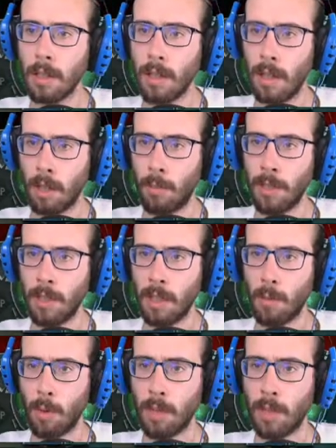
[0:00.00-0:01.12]
Ecco, per
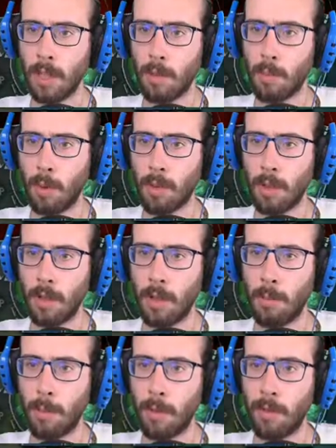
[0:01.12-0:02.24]
esempio, questi che spawnano
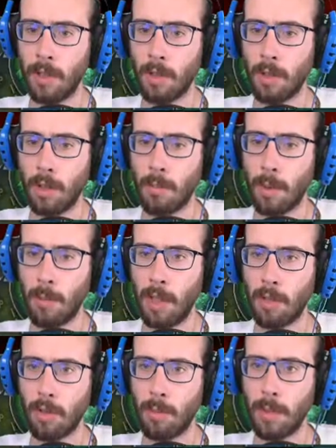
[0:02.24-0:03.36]
all'improvviso non mi
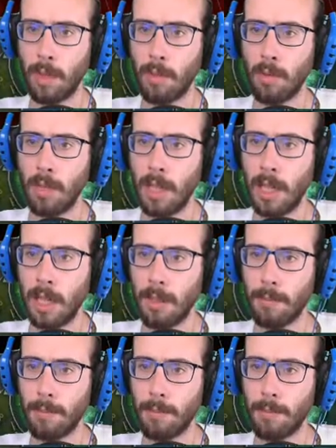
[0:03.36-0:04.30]
piacciono per nulla.